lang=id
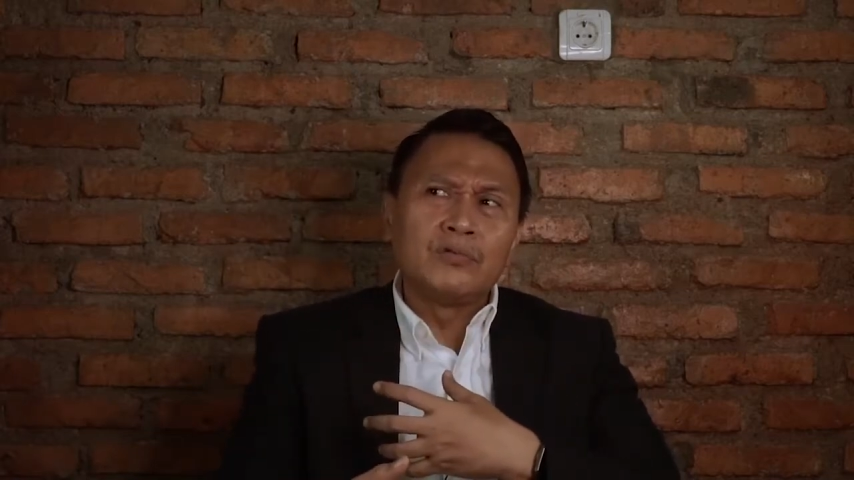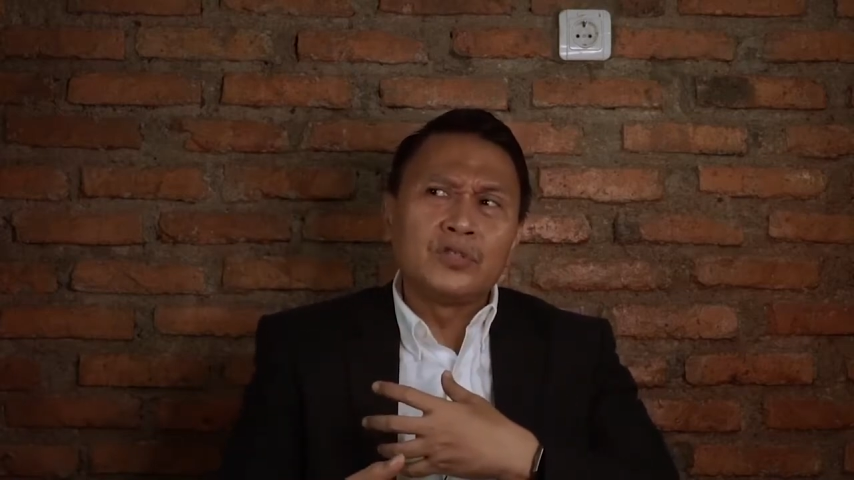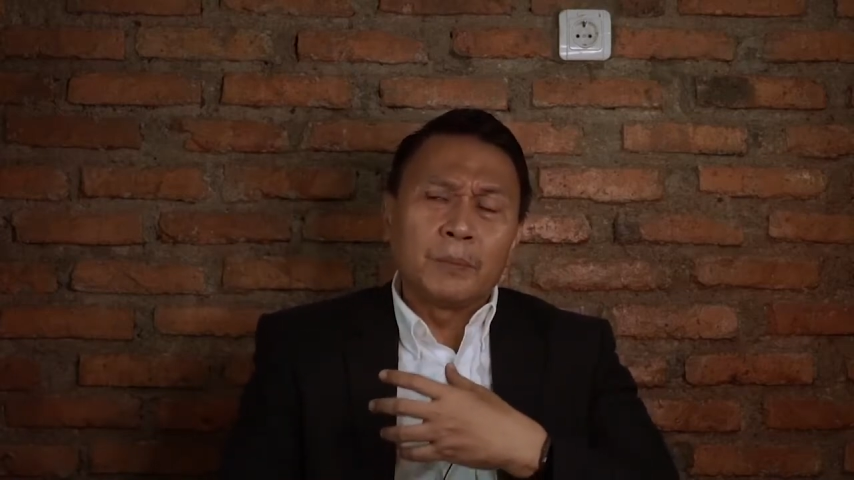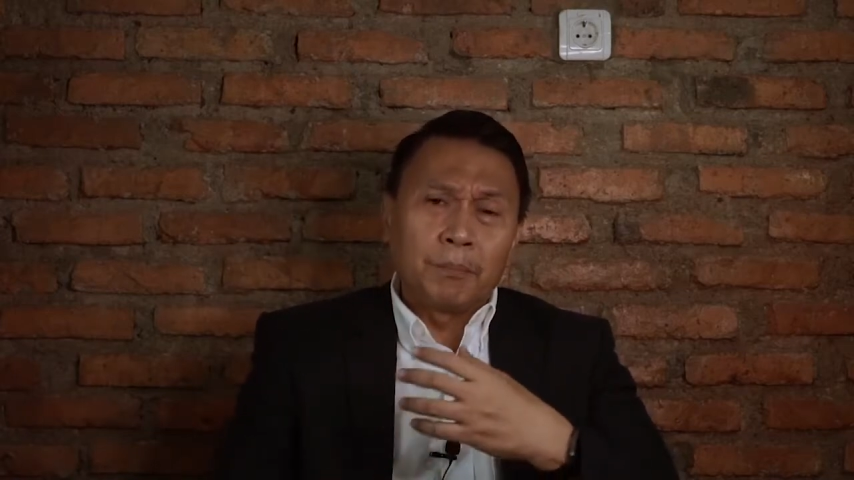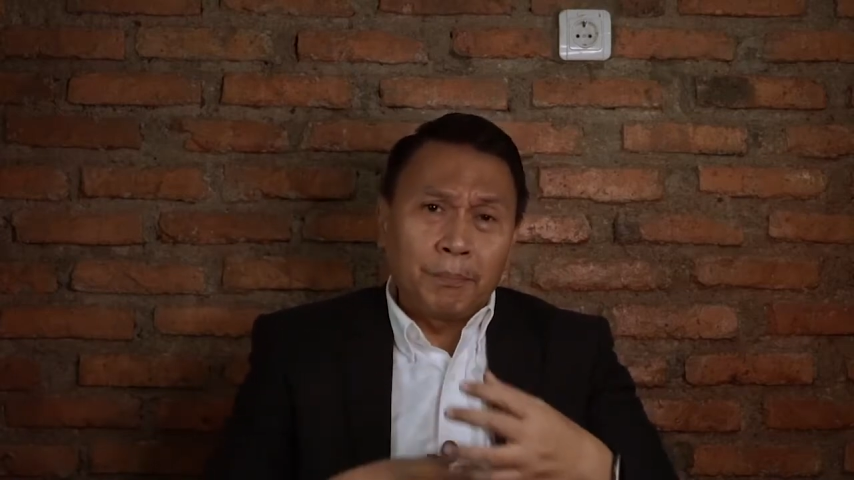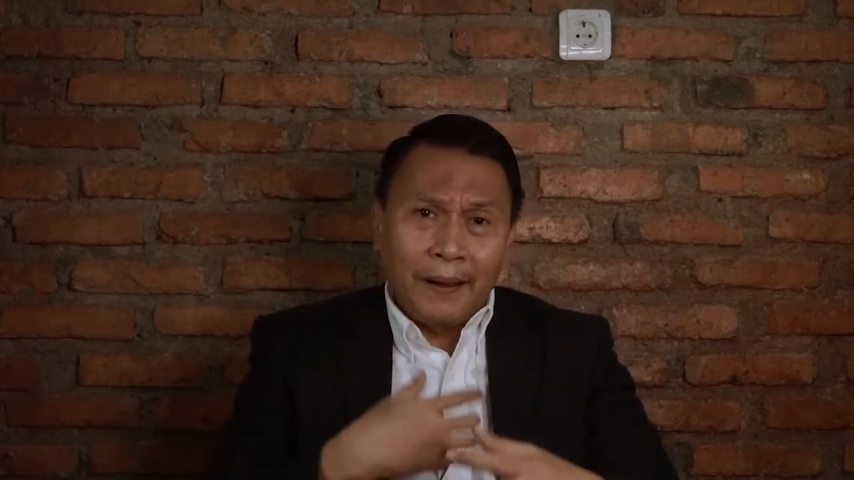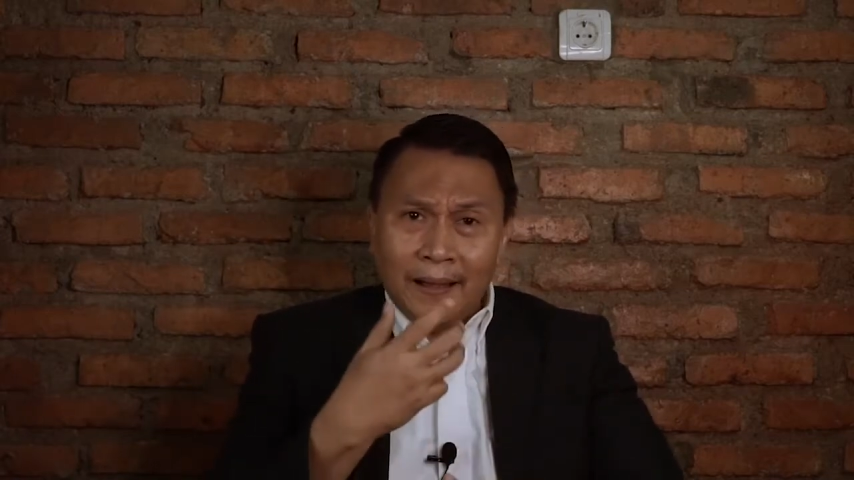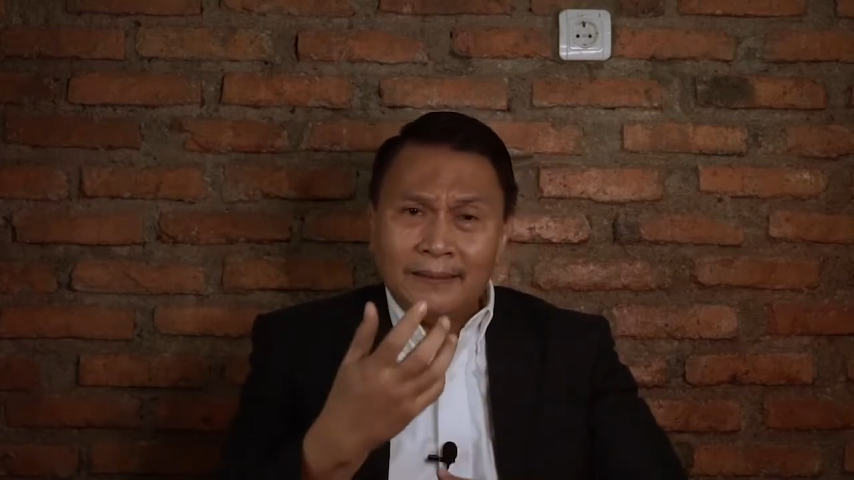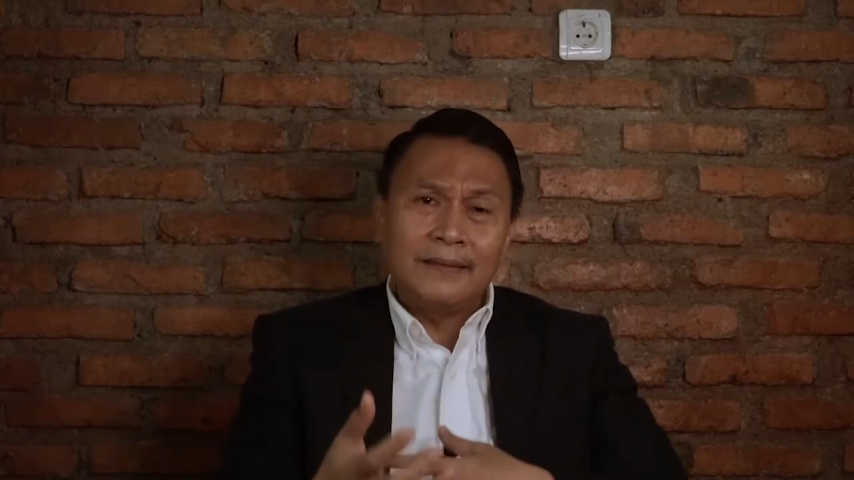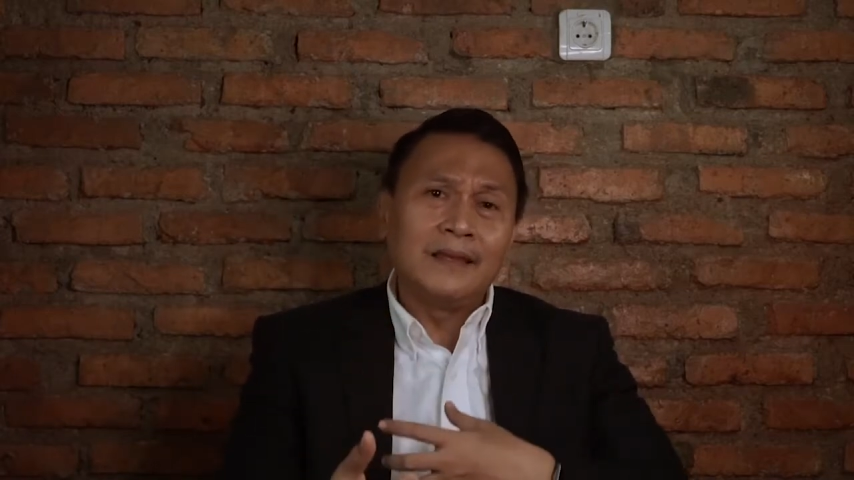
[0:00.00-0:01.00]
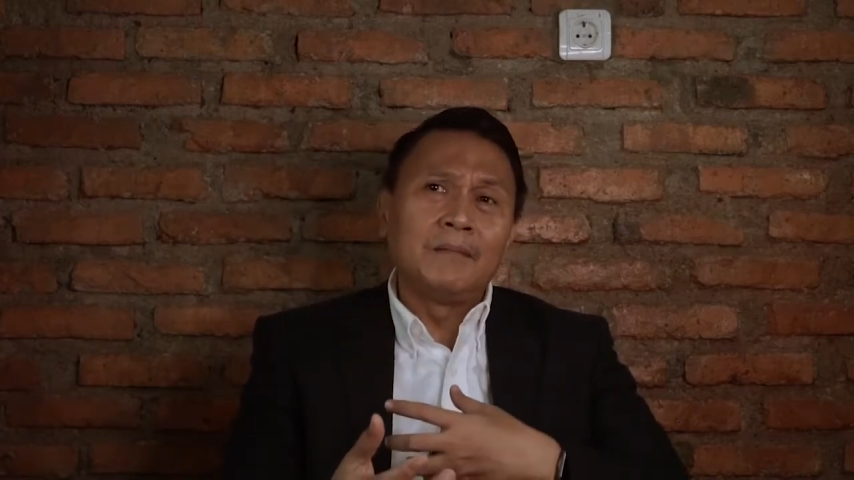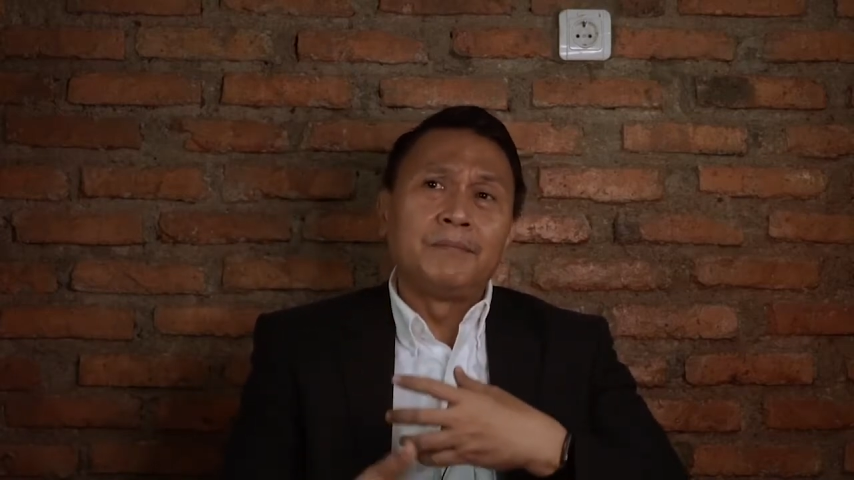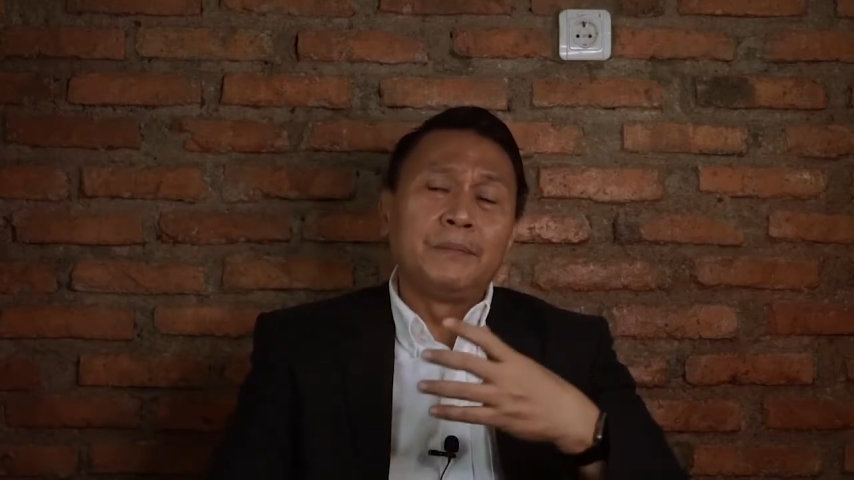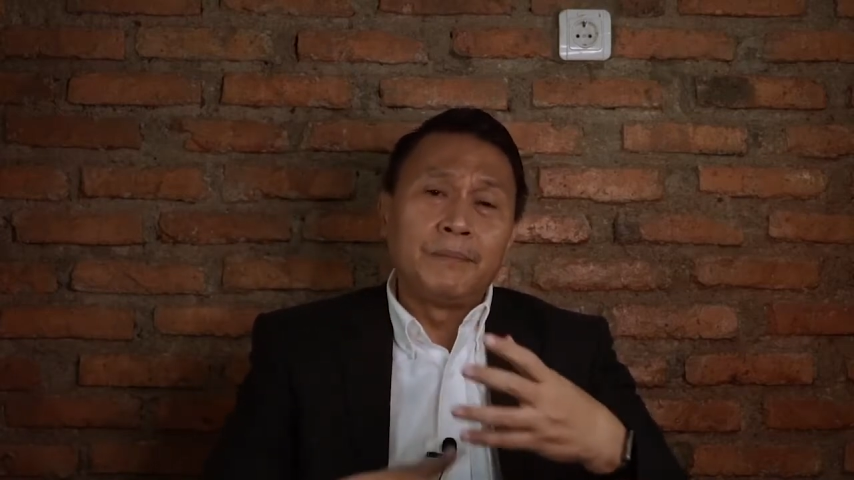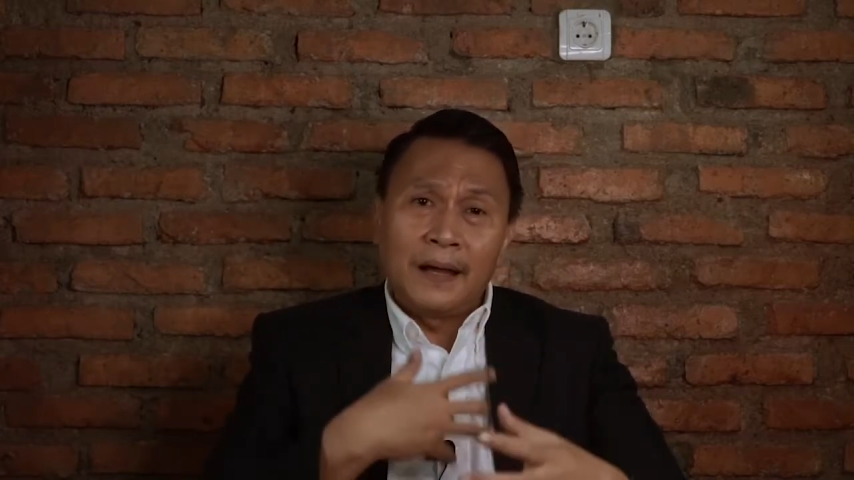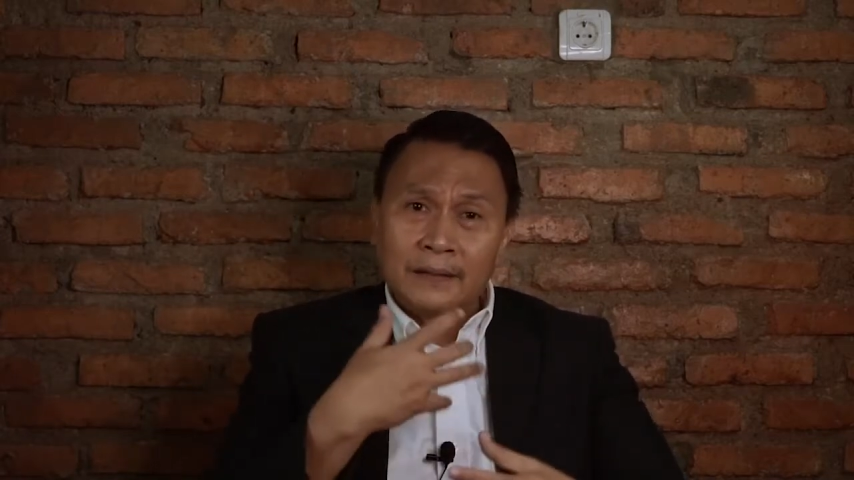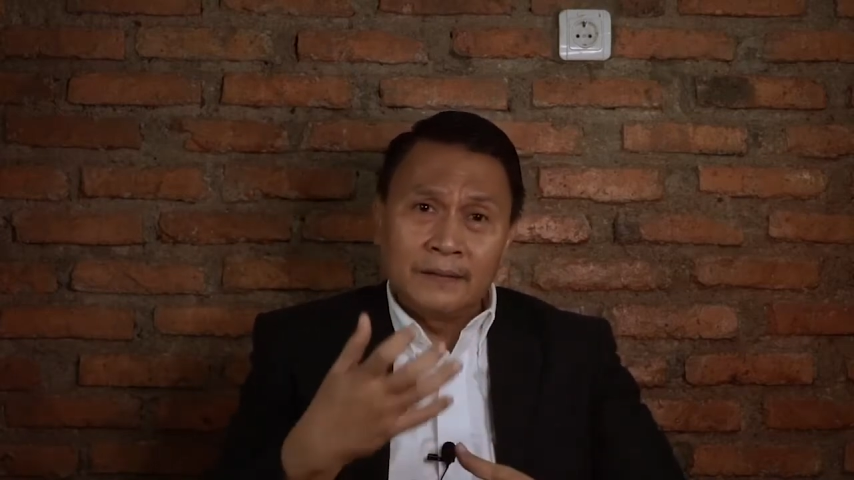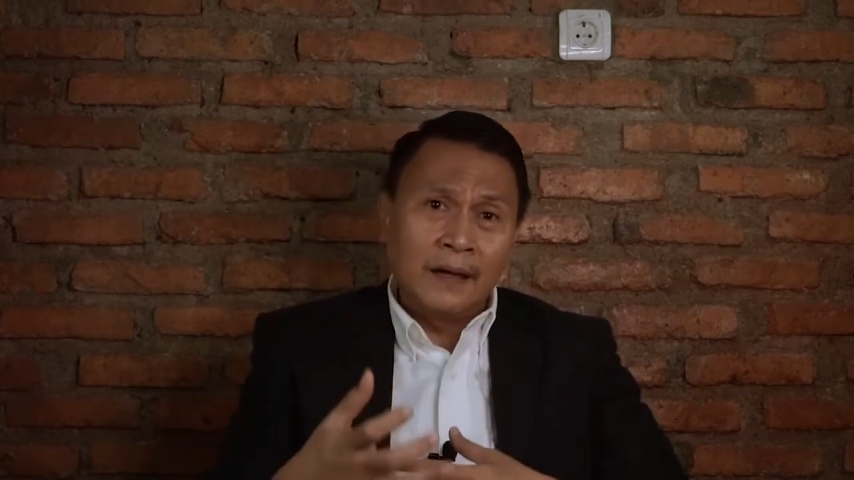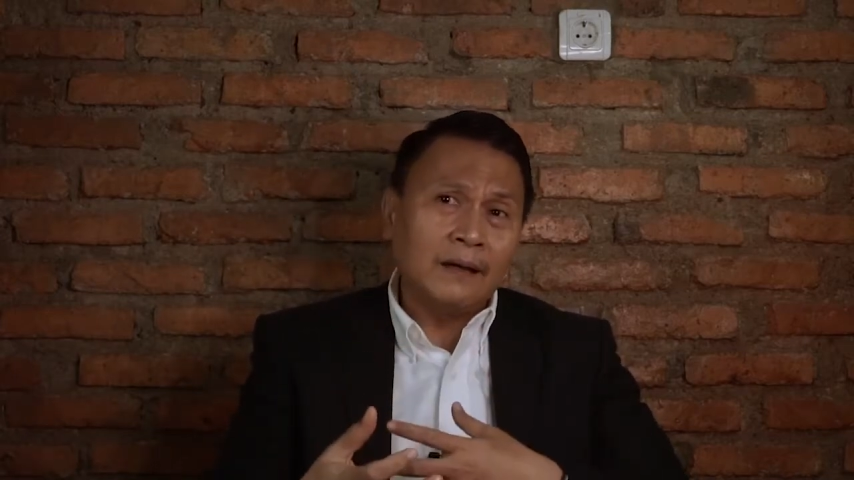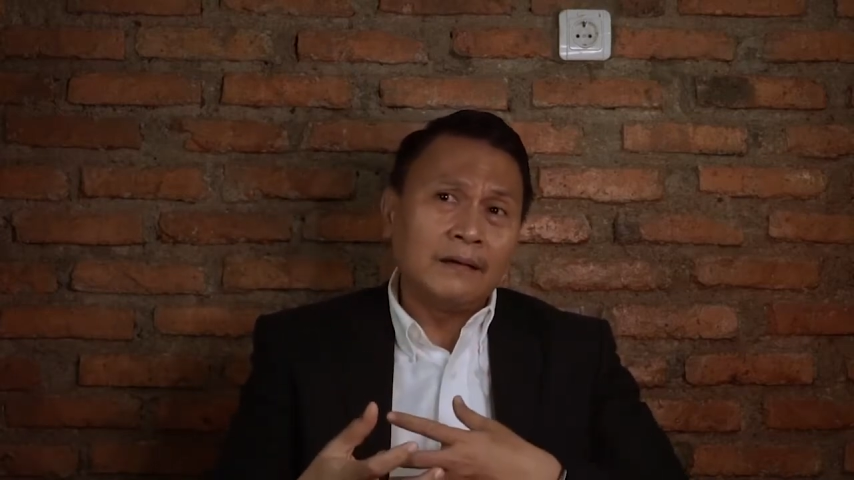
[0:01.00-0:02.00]
cepat, lebih
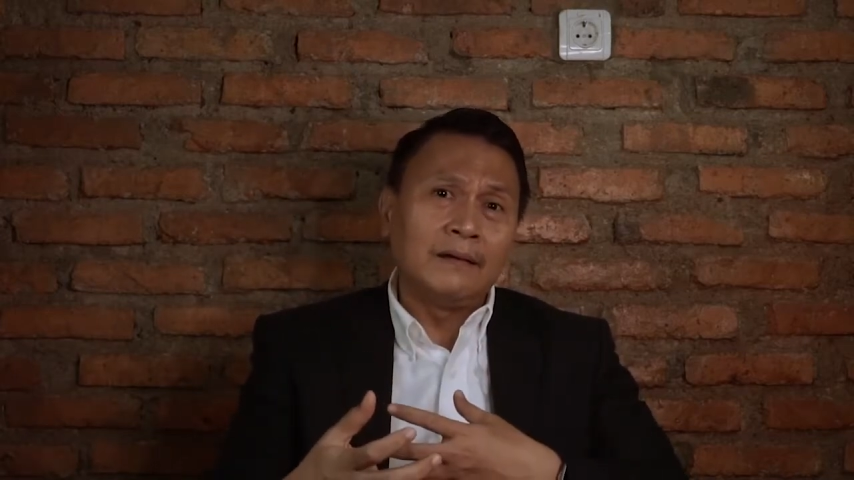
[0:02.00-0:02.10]
banyak,